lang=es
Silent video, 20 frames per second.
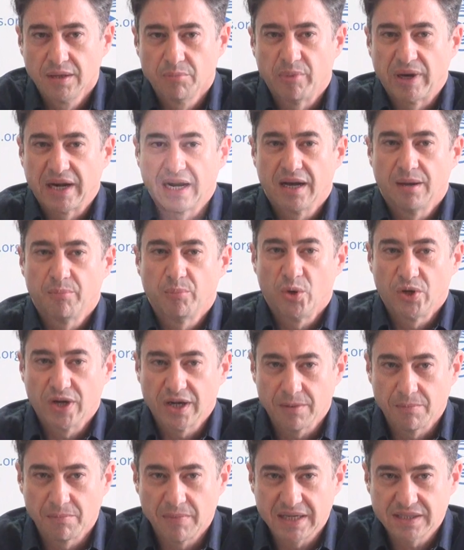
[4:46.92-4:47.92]
para
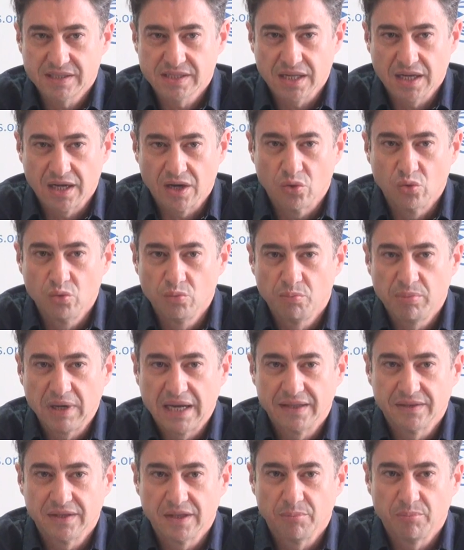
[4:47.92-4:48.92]
poner en marcha un
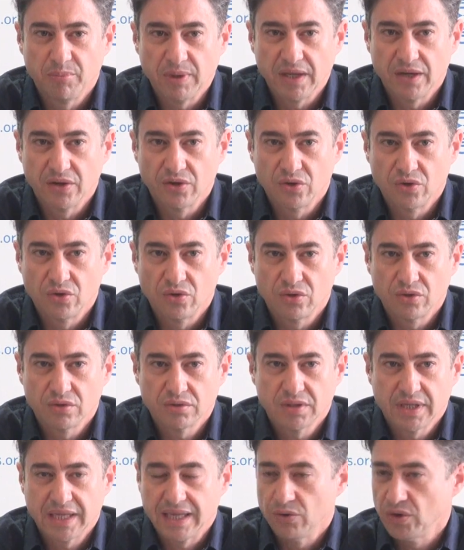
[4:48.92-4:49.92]
plan de empleo
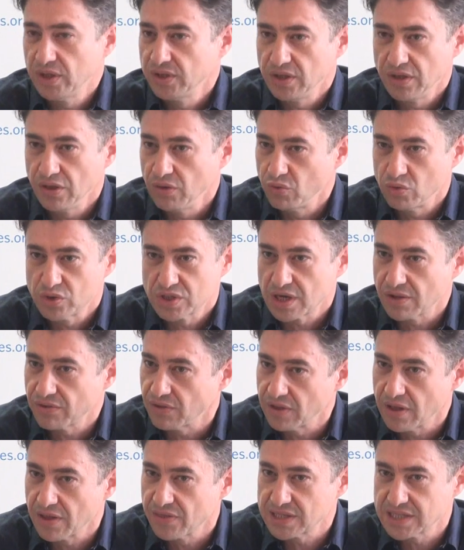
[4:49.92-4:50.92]
que no ha tenido nuestra
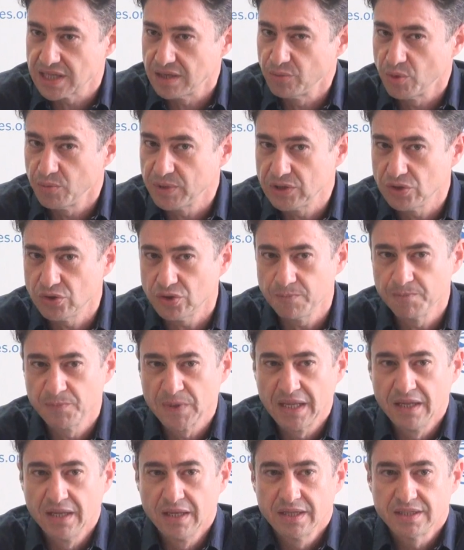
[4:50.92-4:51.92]
ciudad hasta el momento.
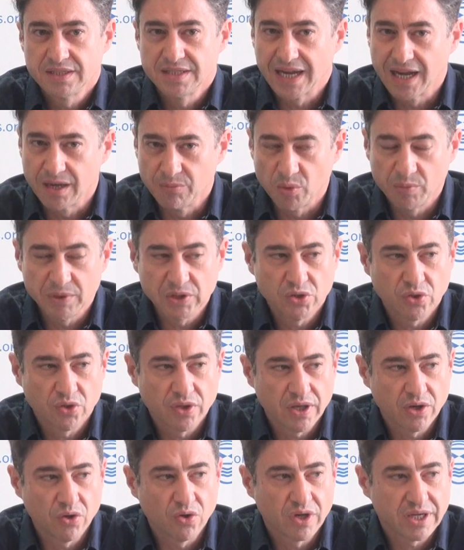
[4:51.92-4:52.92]
Llega el momento
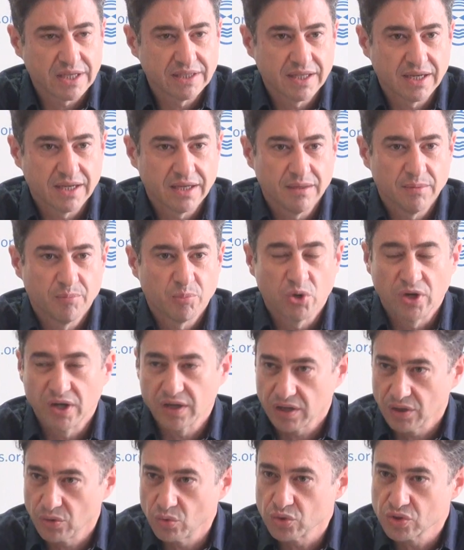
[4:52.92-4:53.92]
de concretar y poner
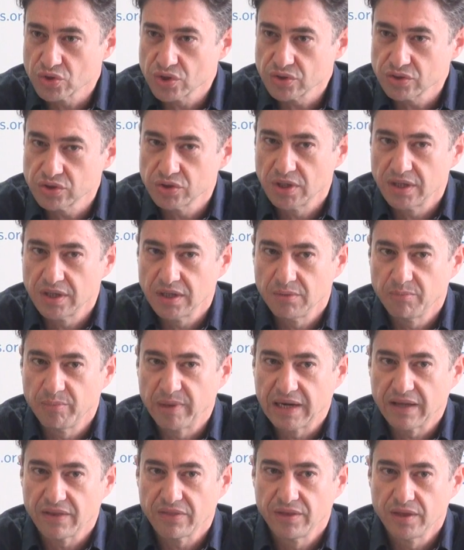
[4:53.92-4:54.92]
recursos eh,
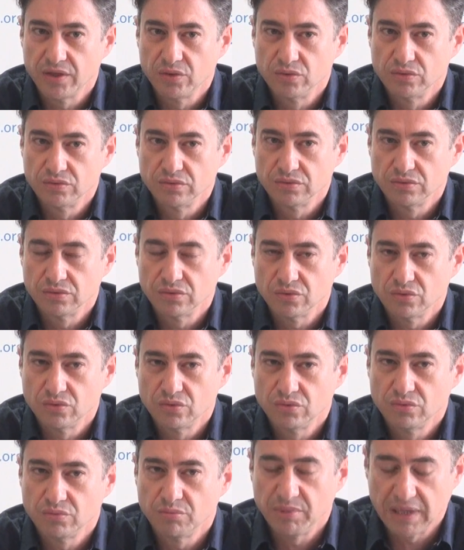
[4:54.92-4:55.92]
para hacer
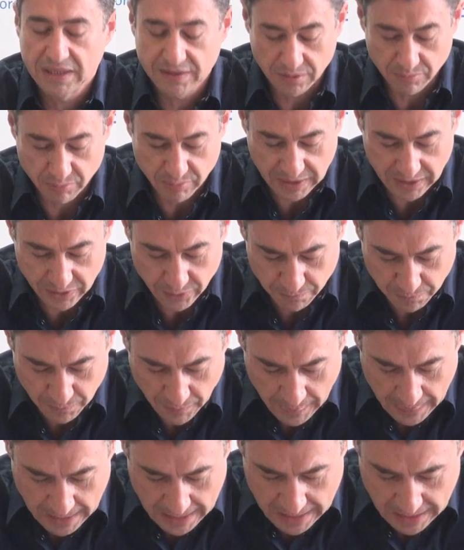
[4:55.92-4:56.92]
un plan de empleo.
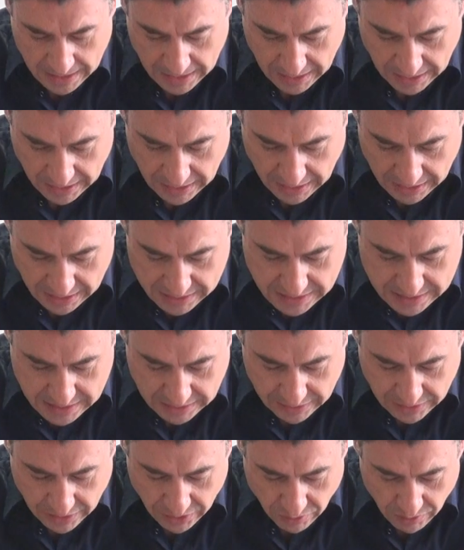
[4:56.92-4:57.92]
Y en ese
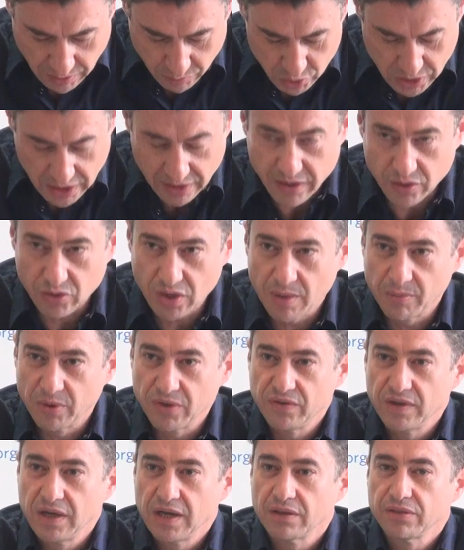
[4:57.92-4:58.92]
sentido vamos a hacer una
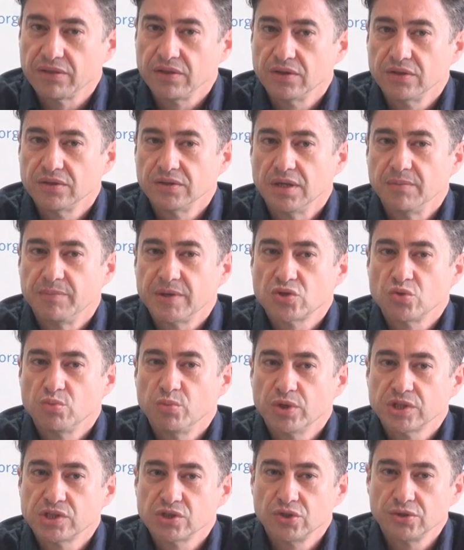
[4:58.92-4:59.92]
modificación del
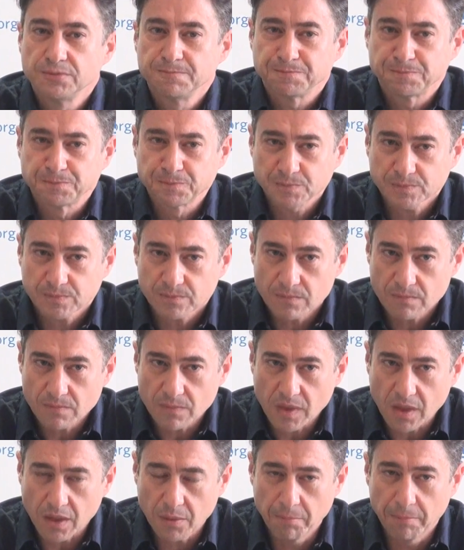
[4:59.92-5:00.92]
presupuesto
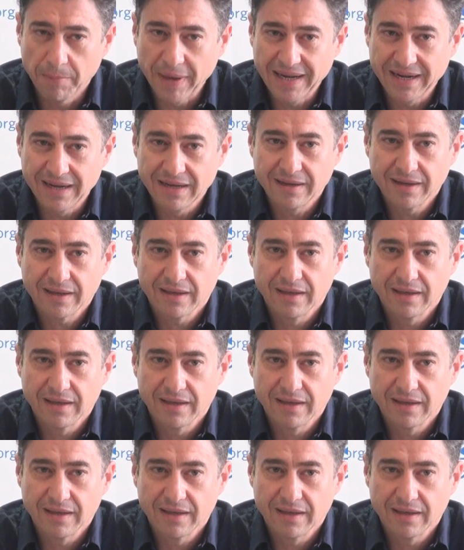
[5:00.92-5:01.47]
para